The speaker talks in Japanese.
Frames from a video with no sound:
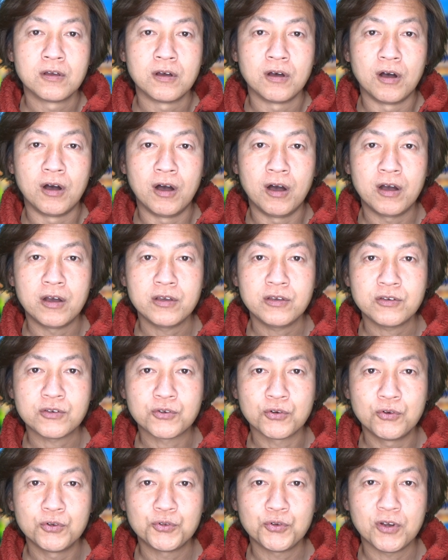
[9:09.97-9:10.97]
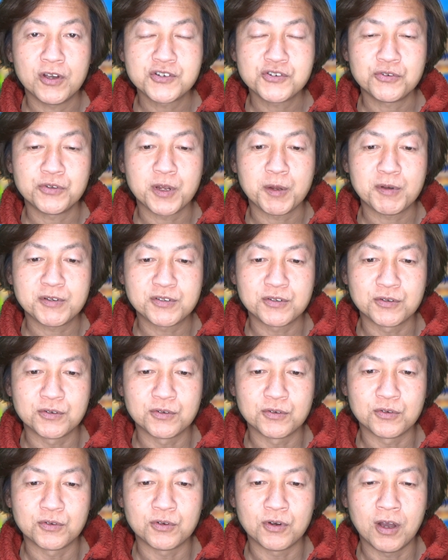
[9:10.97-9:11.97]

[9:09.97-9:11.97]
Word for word: はい、今日の動画以上になります。